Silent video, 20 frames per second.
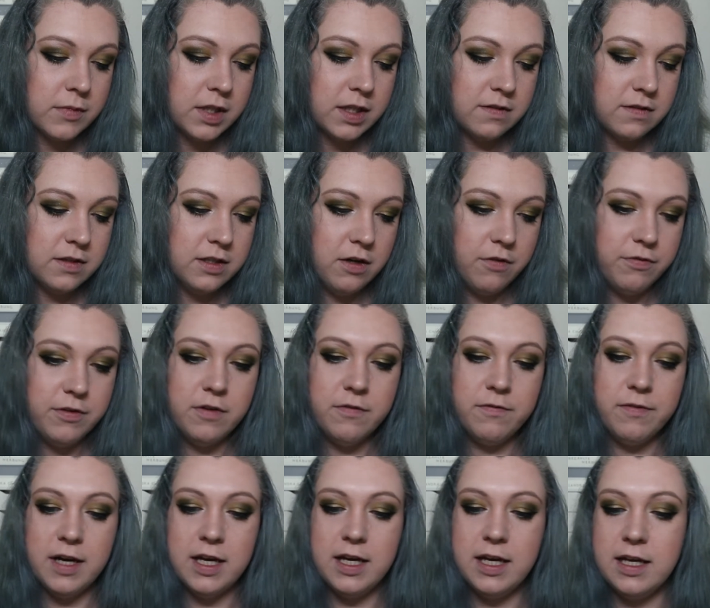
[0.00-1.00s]
Sind auf jeden
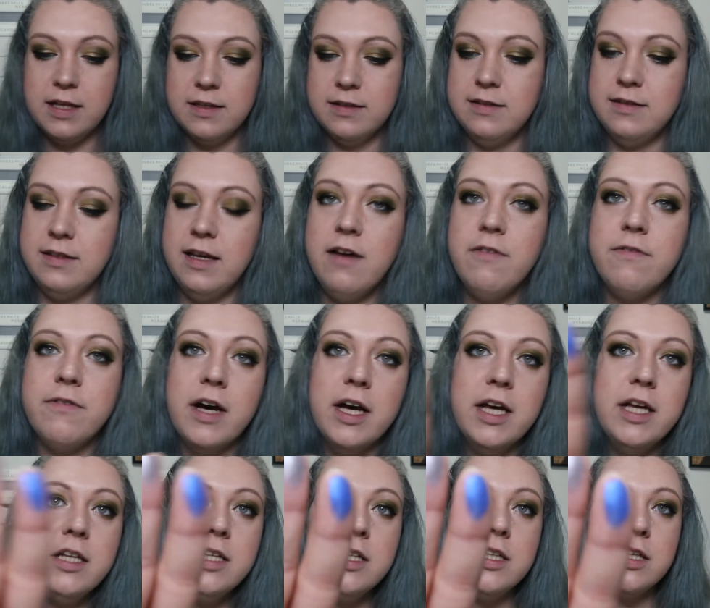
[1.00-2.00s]
Fall sehr
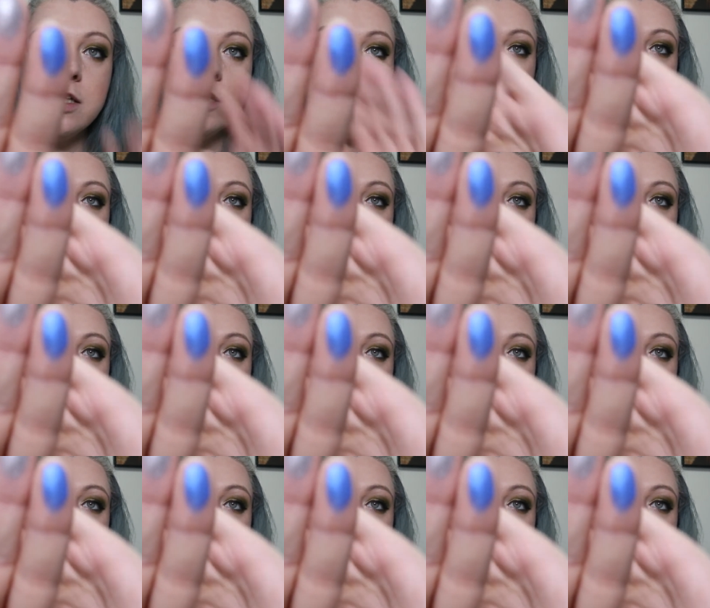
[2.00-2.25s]
weich,